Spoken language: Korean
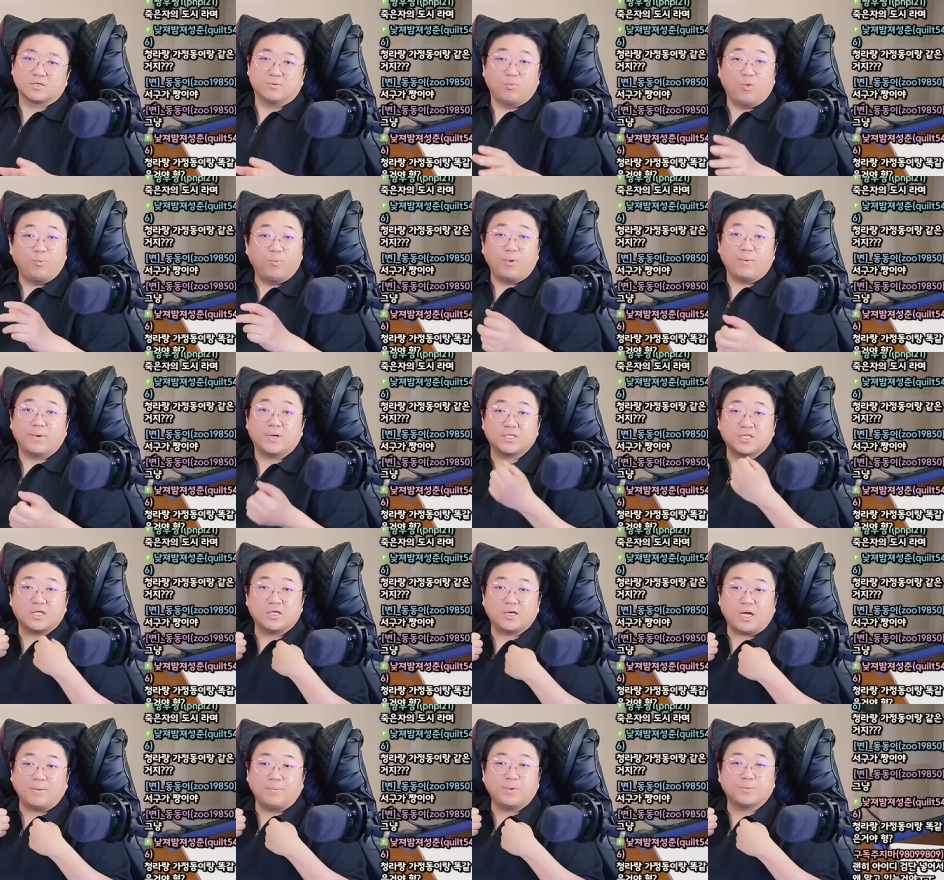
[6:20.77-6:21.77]
못
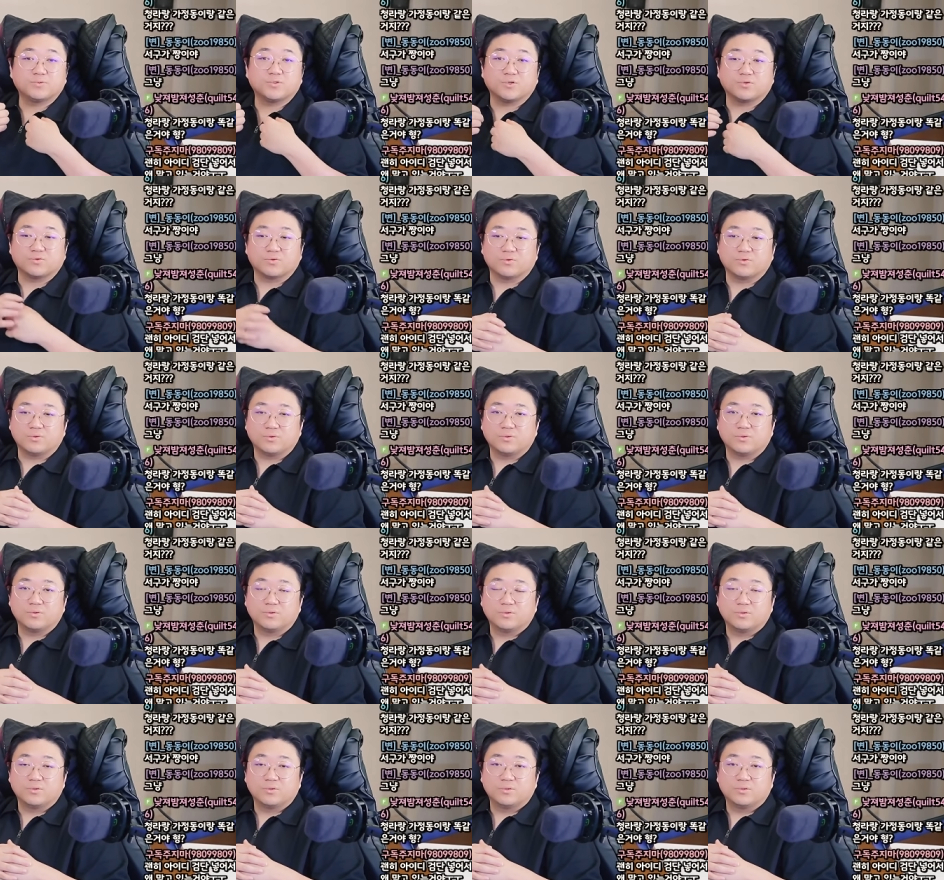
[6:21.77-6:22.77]
뽑아내 합법적으로.
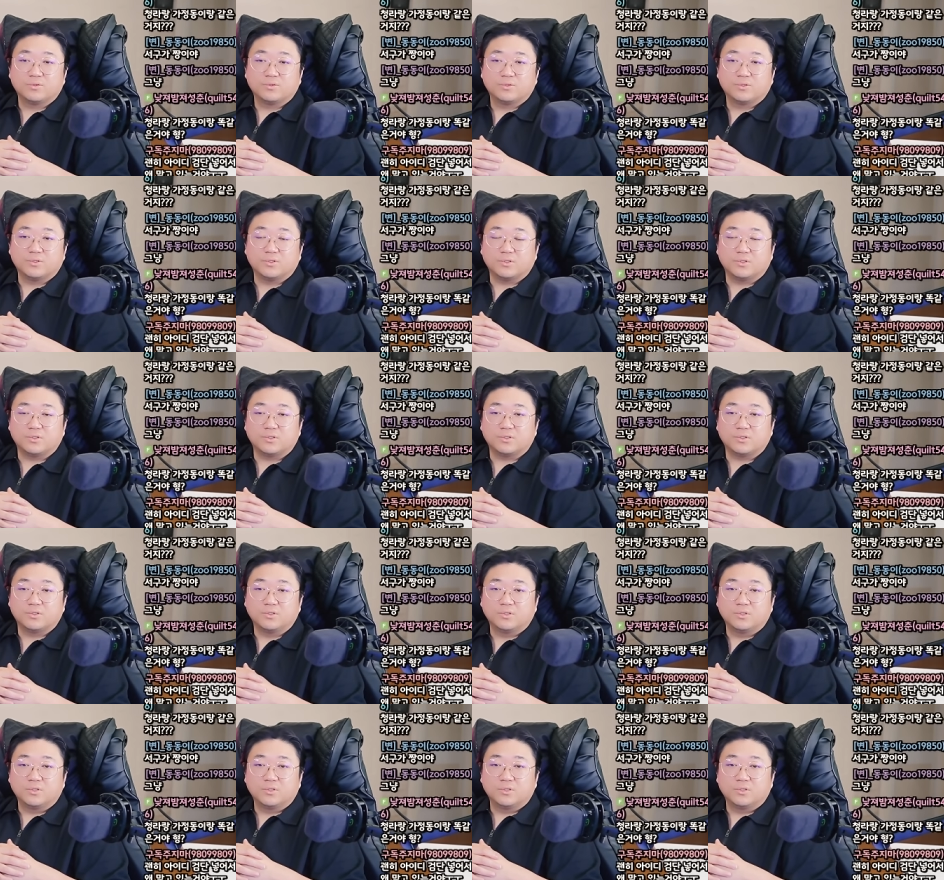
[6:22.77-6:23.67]
어.